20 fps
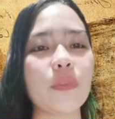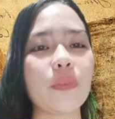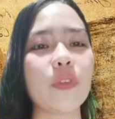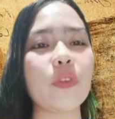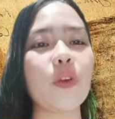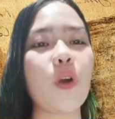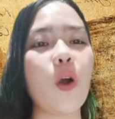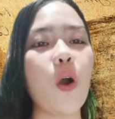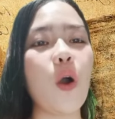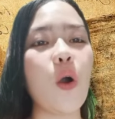
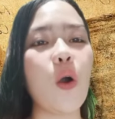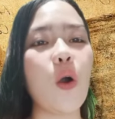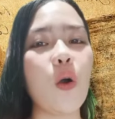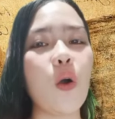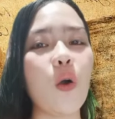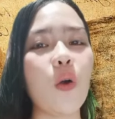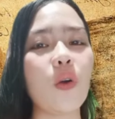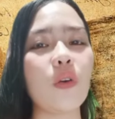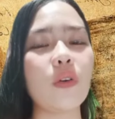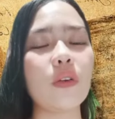Oo,
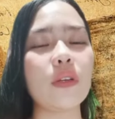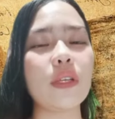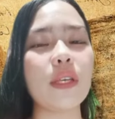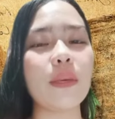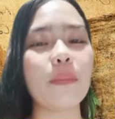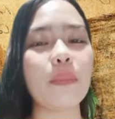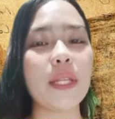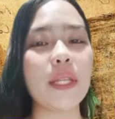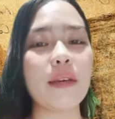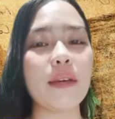
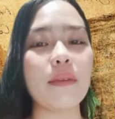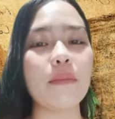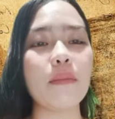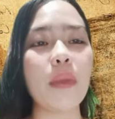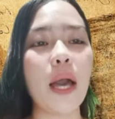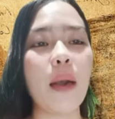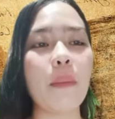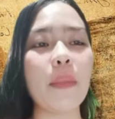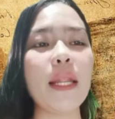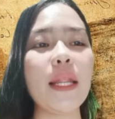
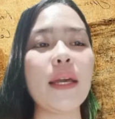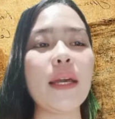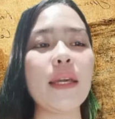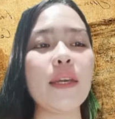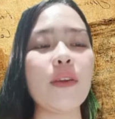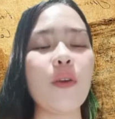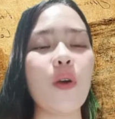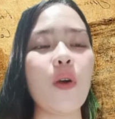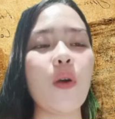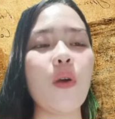pinagmamalaki
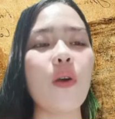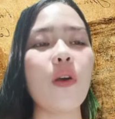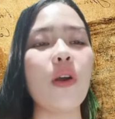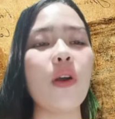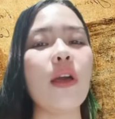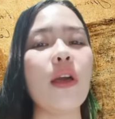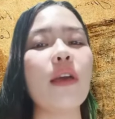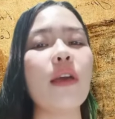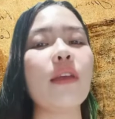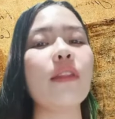ko
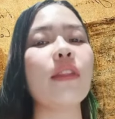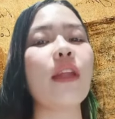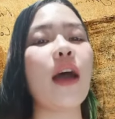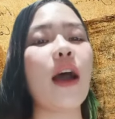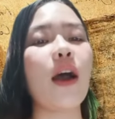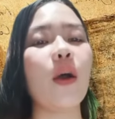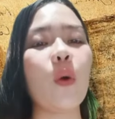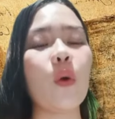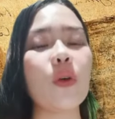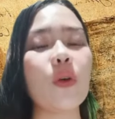na
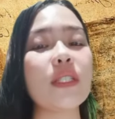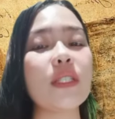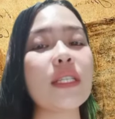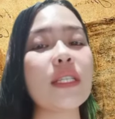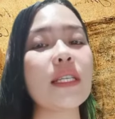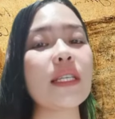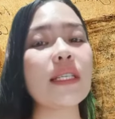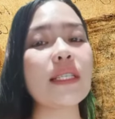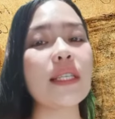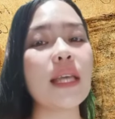ako si
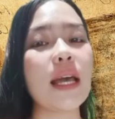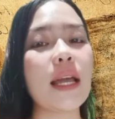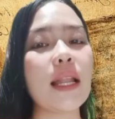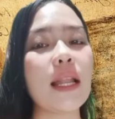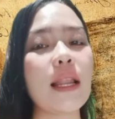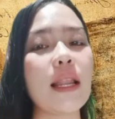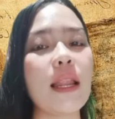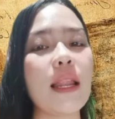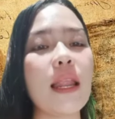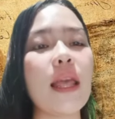Rizal,
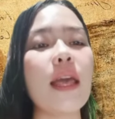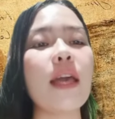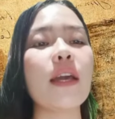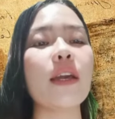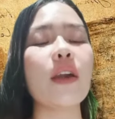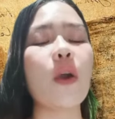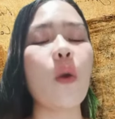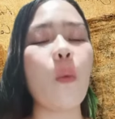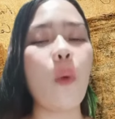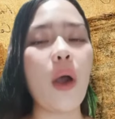
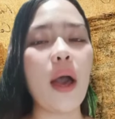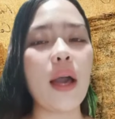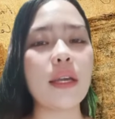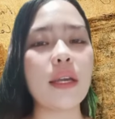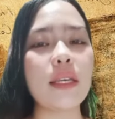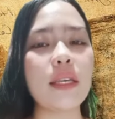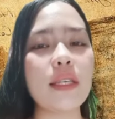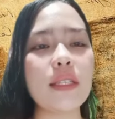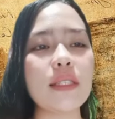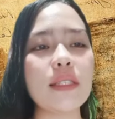
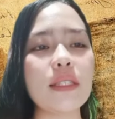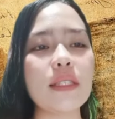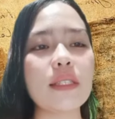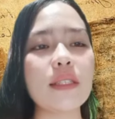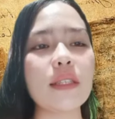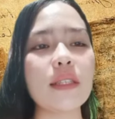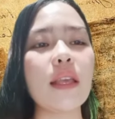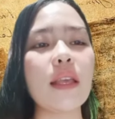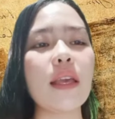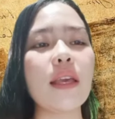kawangis,
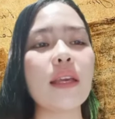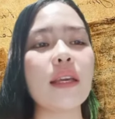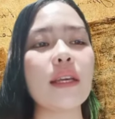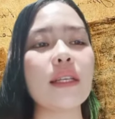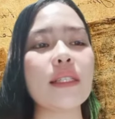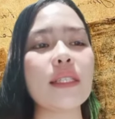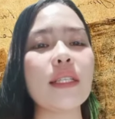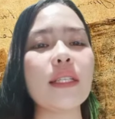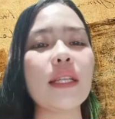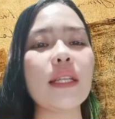
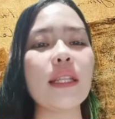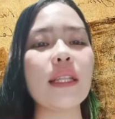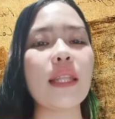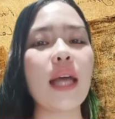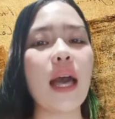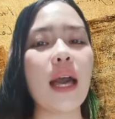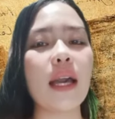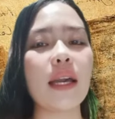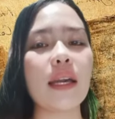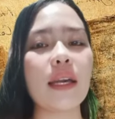kasing
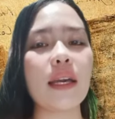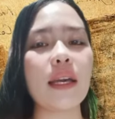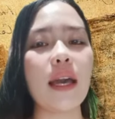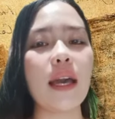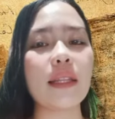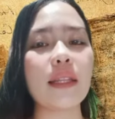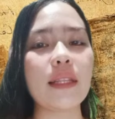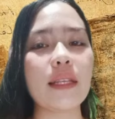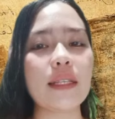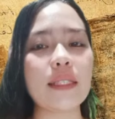tatag
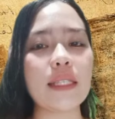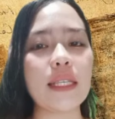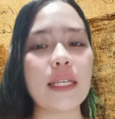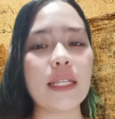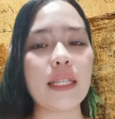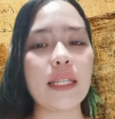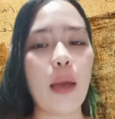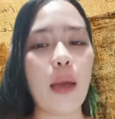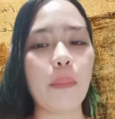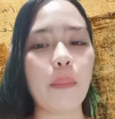at kasing
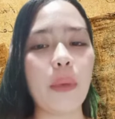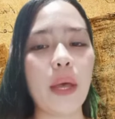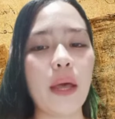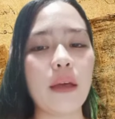tapang.